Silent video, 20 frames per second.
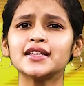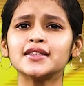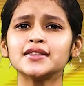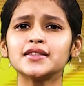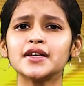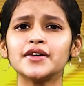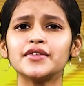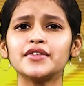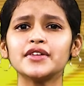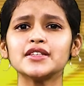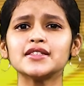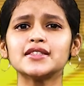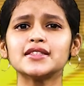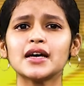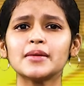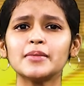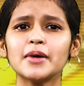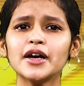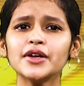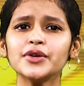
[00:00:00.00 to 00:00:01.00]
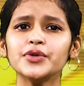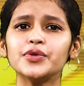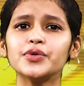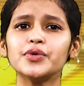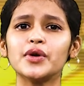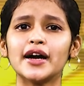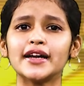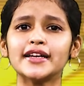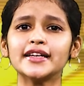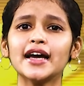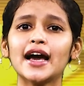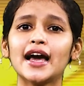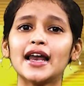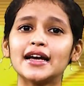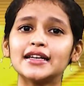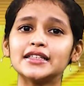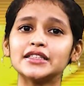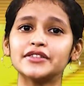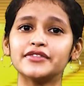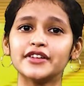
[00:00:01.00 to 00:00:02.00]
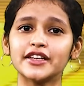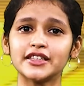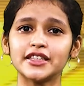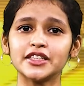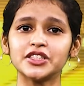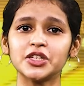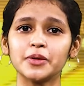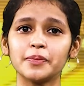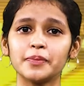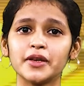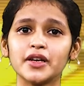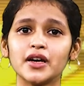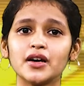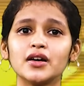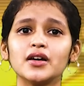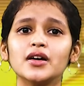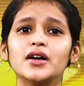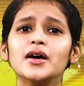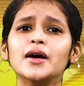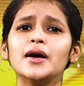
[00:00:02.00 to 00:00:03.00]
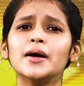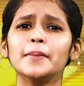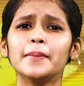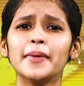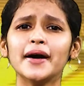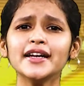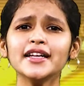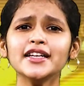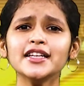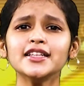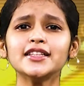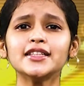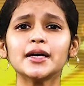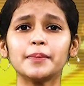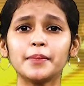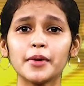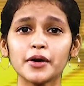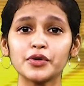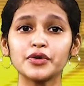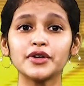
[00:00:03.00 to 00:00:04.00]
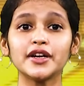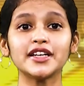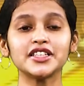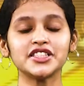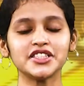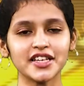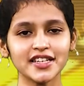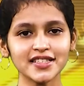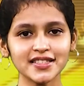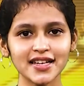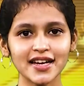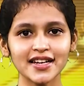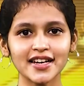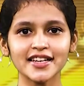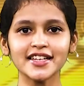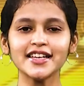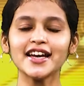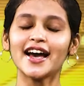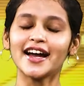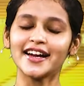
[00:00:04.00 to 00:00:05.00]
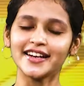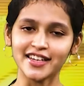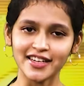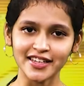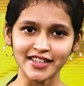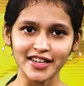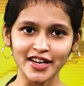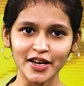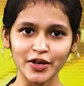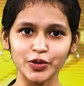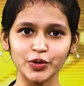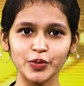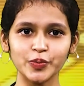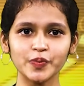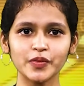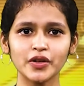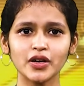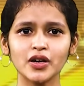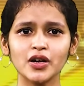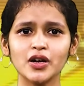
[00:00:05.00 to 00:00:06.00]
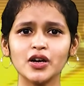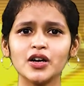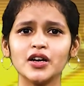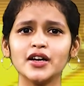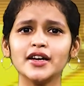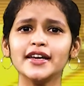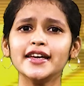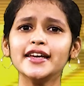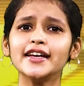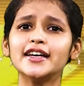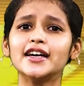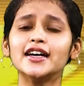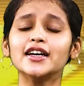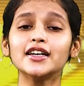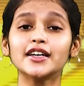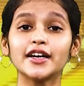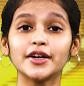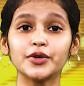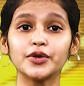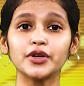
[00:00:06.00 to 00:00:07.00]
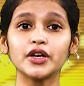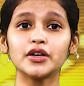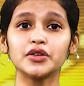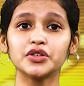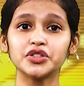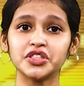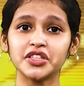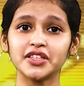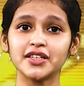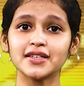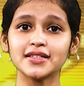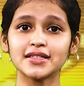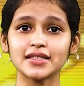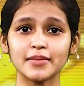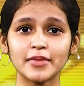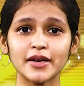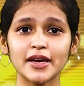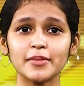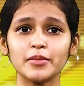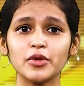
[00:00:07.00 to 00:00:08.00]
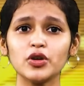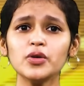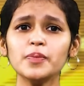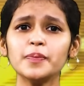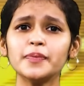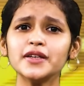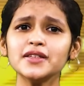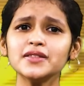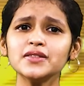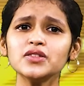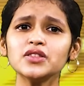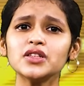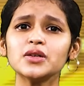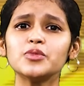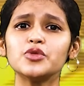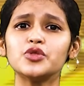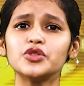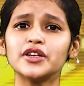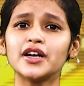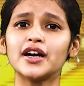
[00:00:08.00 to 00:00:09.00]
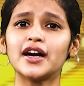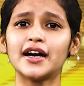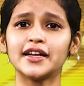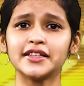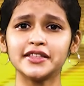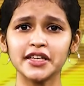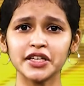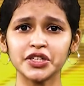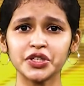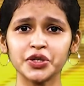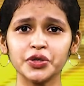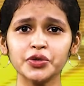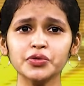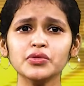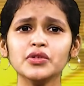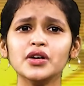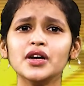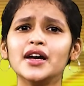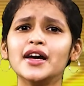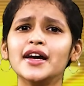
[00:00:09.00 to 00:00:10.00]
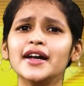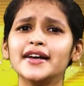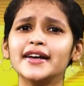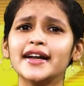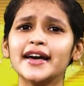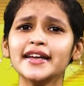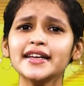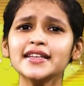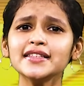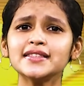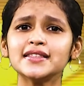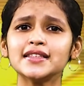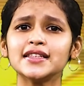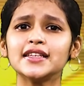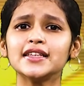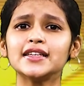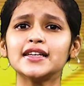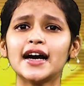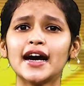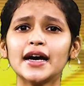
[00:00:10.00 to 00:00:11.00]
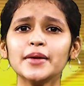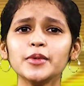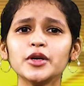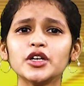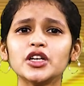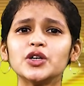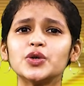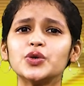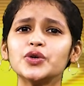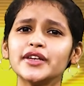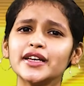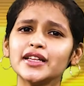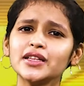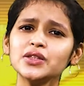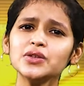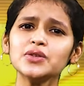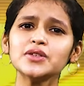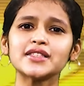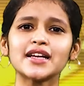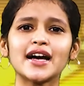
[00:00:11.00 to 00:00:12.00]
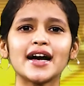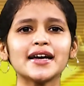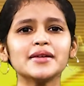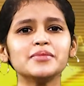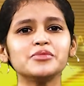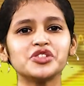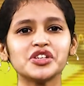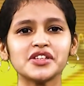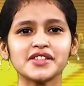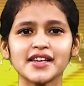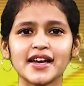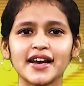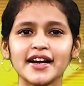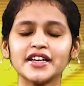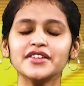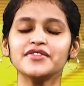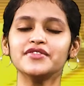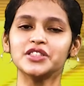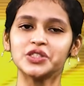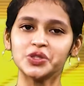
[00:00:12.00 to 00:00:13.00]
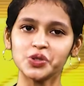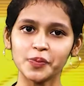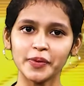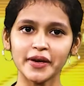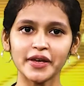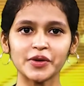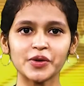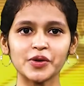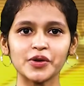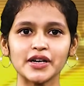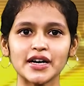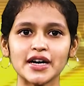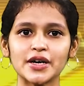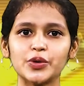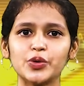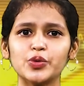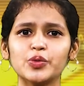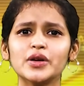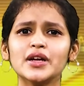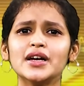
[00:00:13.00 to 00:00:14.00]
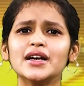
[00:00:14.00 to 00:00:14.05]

తన తండ్రి సమానుడు అని అలాంటి వ్యక్తి చెప్పిన పనిని తప్పకుండా చేస్తానని ఆయన అన్నారు ఇక కరోనా వచ్చిన సమయంలో ప్రస్తుతం ఉన్న అధ్యక్షుడు నరేష్ సిని కార్మికులకు ఎంతో సహాయం చేశారని విష్ణు పేర్కొన్నారు